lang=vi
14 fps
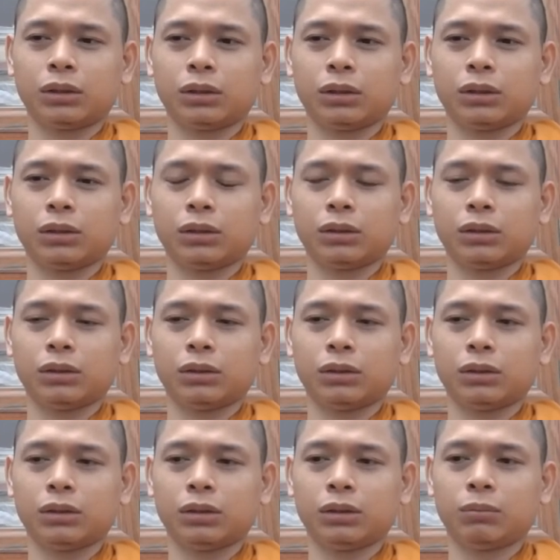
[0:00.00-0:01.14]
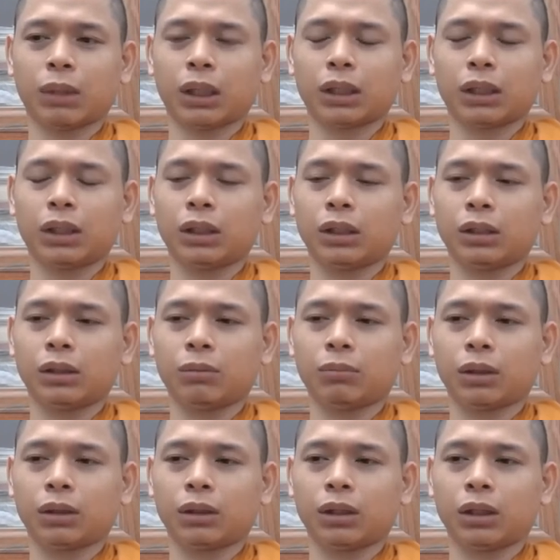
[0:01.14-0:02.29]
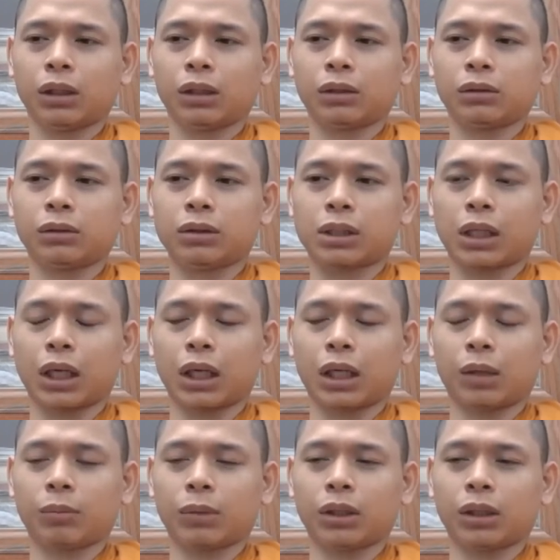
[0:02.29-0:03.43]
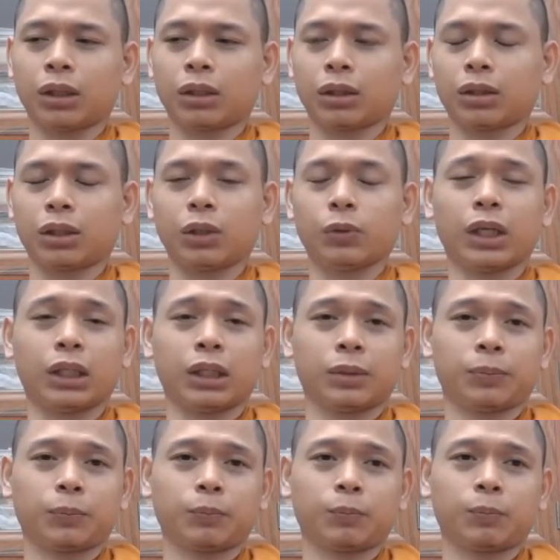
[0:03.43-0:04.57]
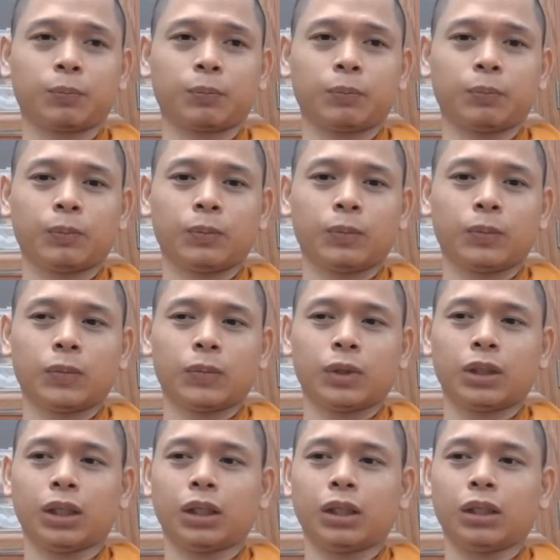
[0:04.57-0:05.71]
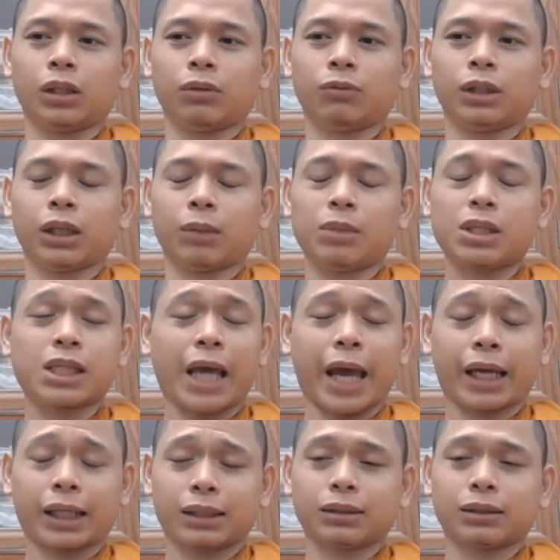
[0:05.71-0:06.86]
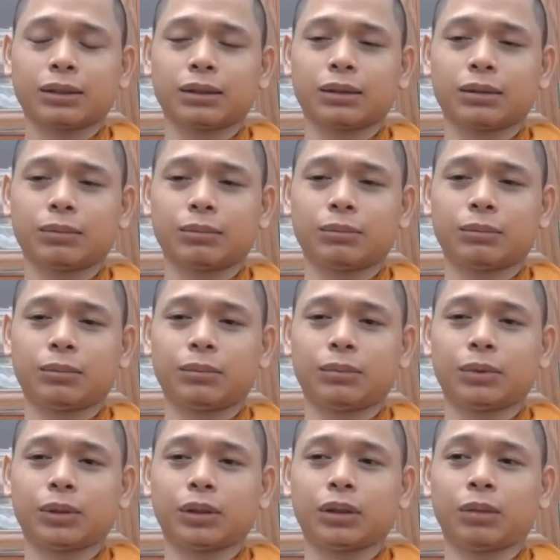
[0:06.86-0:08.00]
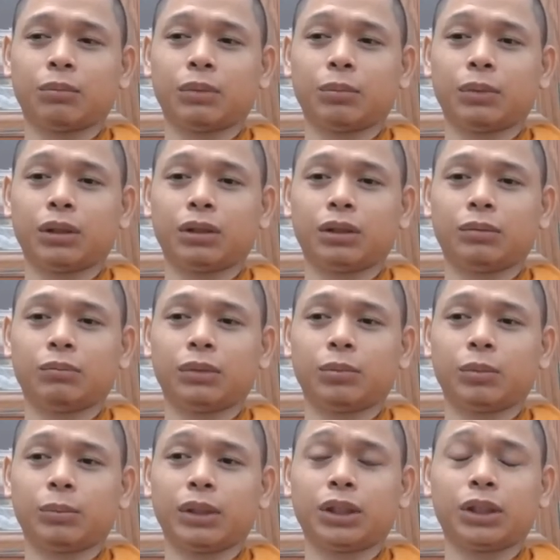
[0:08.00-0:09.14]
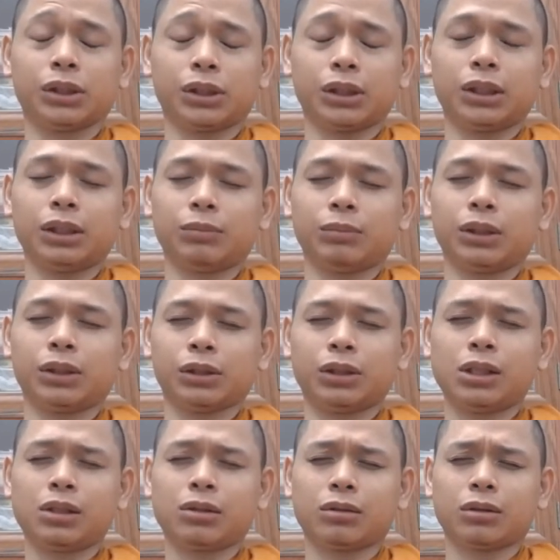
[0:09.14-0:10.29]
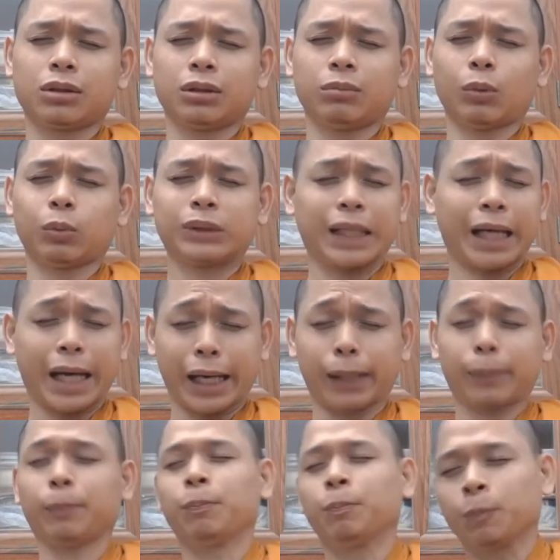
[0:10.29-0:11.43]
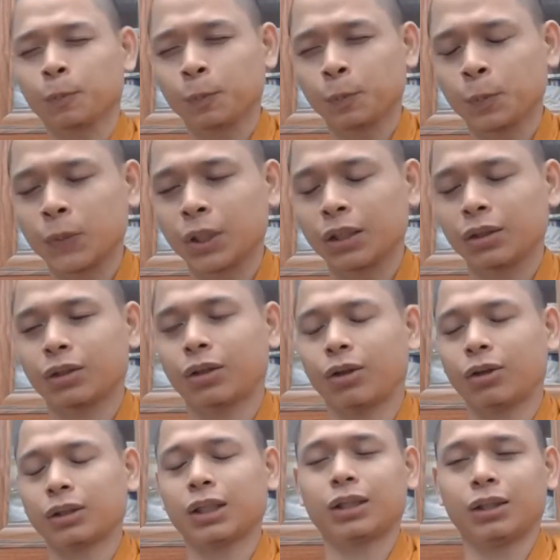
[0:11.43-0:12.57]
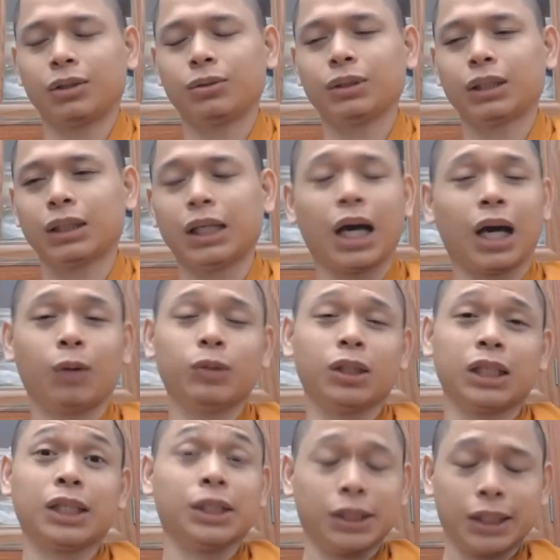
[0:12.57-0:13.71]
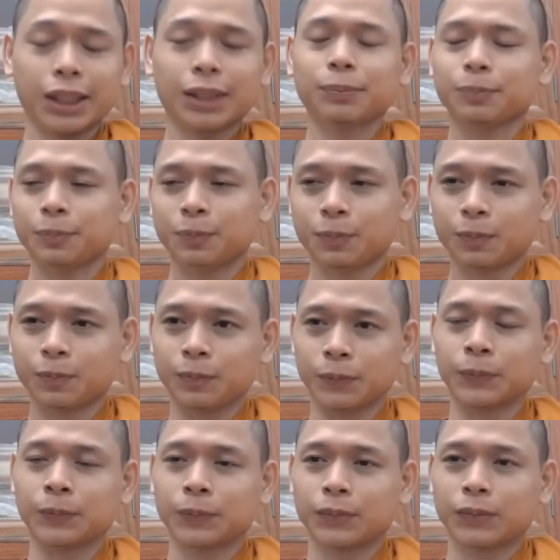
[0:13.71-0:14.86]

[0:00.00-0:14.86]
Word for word: chứ mắc cái gì mà nhờ từ xa mà nhờ cái kiểu này thì vị này mới sạc gọi là mới, mới, mới, mới, mới chửi mới chửi cho sư một tràng coi cái kiểu là nhờ không được thì chửi á ừ.